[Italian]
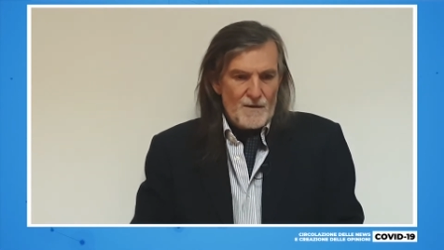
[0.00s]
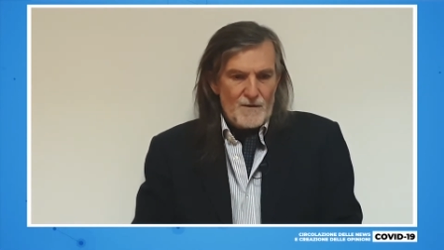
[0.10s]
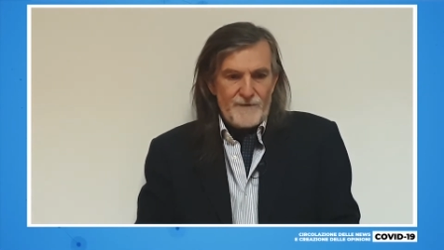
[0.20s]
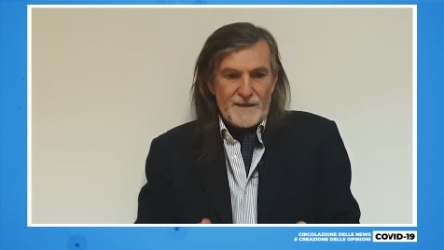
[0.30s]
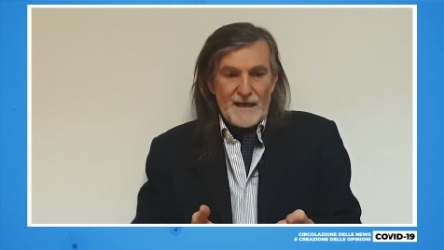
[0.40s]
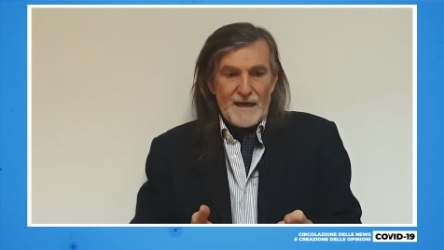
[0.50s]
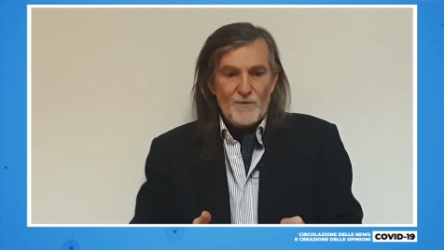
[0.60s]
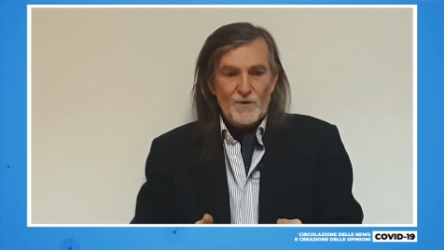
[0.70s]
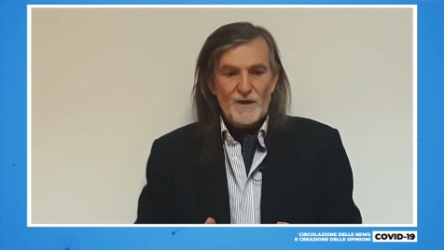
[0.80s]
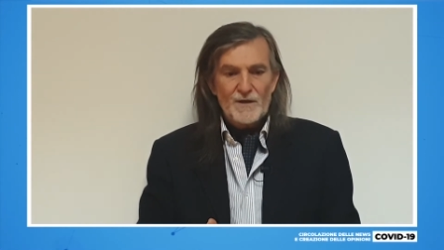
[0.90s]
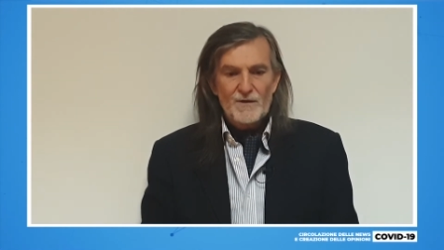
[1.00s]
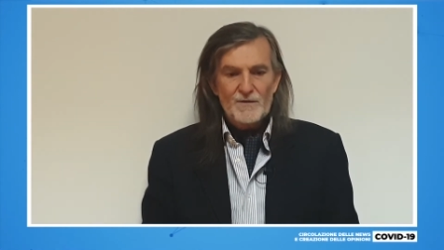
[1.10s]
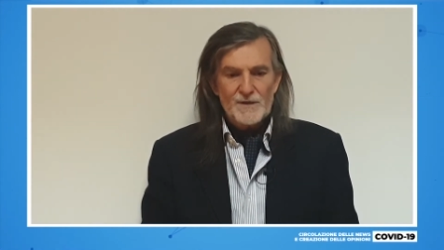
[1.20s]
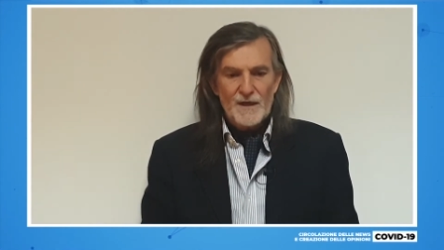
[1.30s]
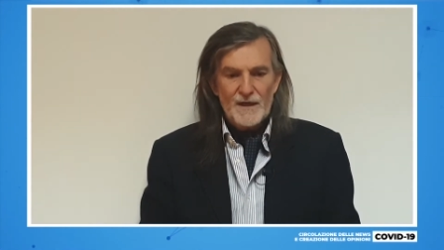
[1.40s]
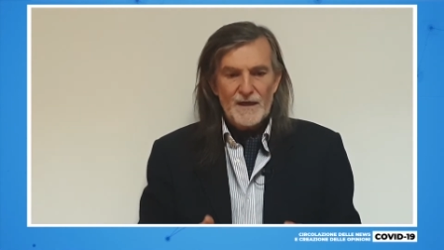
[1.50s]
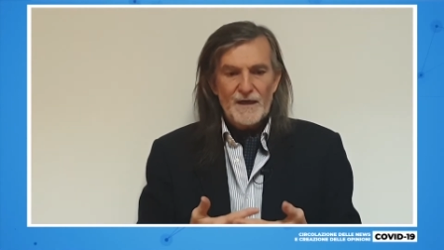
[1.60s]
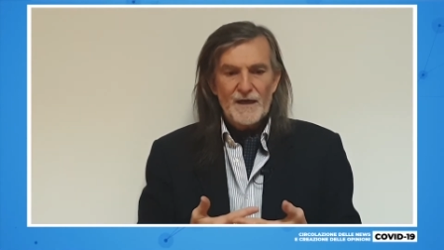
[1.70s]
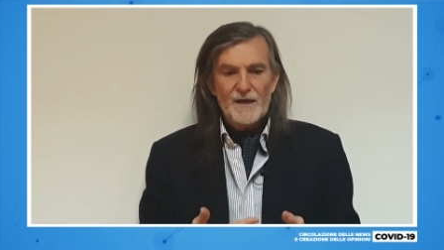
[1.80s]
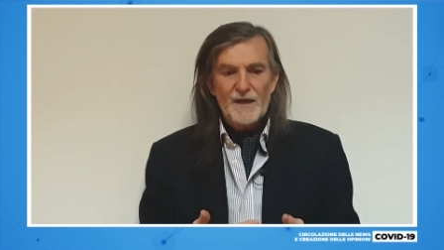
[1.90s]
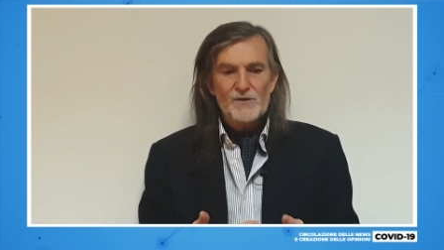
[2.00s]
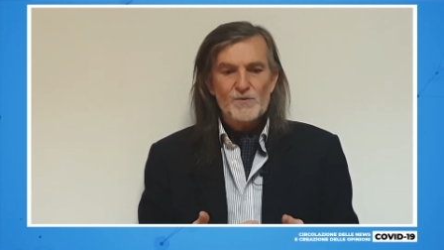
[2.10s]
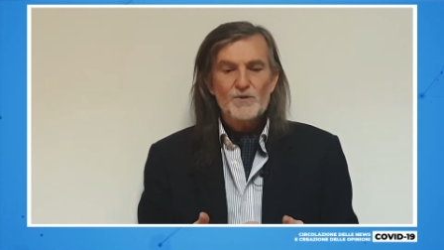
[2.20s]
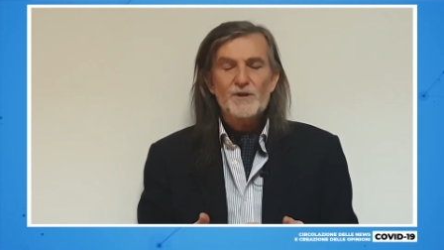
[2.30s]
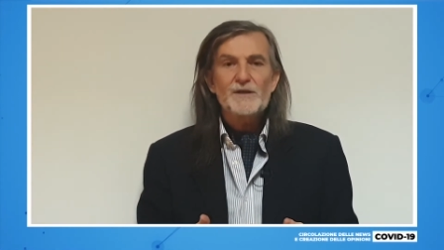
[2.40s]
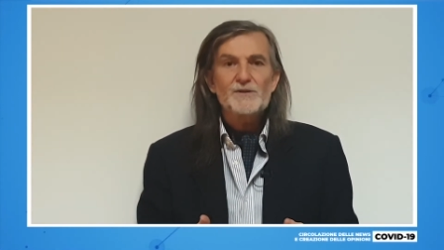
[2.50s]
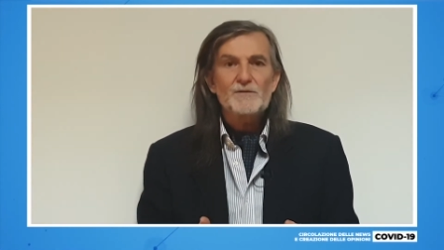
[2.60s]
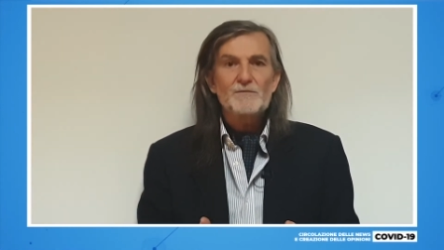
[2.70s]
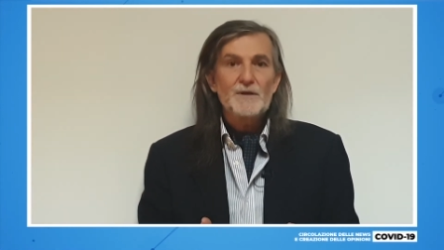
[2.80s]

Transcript: Vediamo che cosa è, è, è successo.